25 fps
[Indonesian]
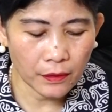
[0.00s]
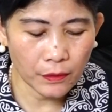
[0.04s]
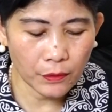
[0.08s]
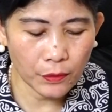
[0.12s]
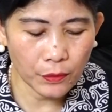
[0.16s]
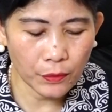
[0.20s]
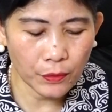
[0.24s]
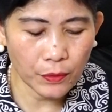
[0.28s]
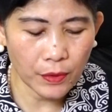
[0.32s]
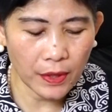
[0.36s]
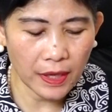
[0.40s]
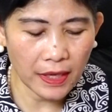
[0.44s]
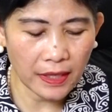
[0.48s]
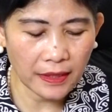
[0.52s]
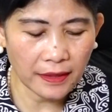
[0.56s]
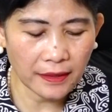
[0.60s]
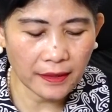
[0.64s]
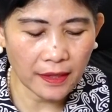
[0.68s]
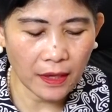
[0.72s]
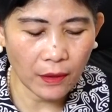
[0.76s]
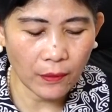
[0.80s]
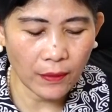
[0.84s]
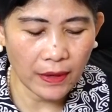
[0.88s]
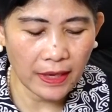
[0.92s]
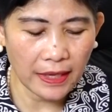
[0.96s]
2
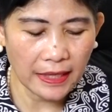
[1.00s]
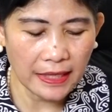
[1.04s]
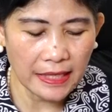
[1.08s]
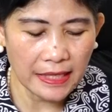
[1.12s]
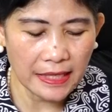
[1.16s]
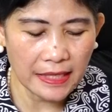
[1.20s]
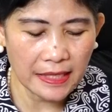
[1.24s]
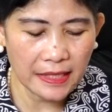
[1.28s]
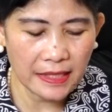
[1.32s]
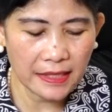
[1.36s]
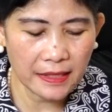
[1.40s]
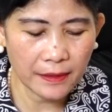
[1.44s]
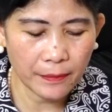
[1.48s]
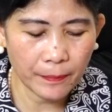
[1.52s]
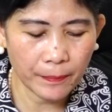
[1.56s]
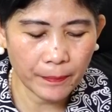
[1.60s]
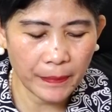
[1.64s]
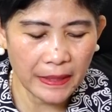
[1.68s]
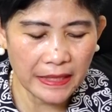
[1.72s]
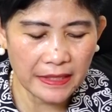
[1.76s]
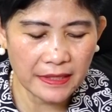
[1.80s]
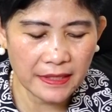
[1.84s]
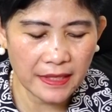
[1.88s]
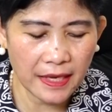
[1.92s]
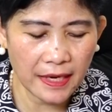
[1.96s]
Tawari
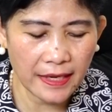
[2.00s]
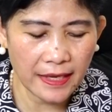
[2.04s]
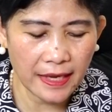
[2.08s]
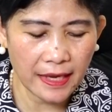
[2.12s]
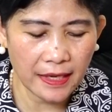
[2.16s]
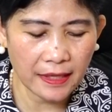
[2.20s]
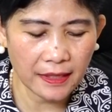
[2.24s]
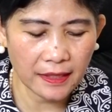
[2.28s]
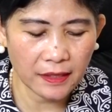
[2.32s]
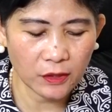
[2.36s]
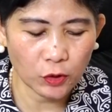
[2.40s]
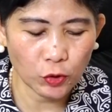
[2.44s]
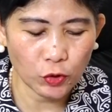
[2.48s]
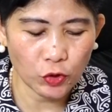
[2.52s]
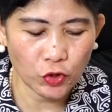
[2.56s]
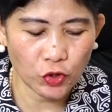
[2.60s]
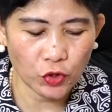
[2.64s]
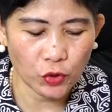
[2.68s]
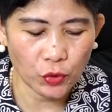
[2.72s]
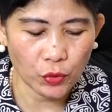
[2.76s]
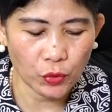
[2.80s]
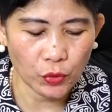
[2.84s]
pasal yang ke-7